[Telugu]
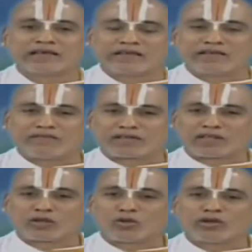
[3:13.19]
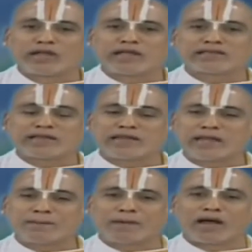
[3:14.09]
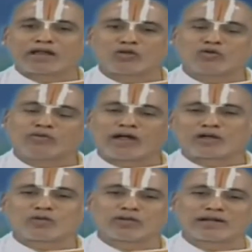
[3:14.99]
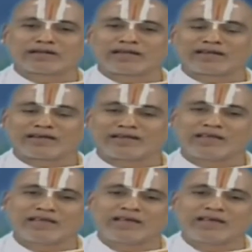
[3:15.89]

ఈ వ్రతంలో నేతిని పాలను వాడకూడదంటారు కానీ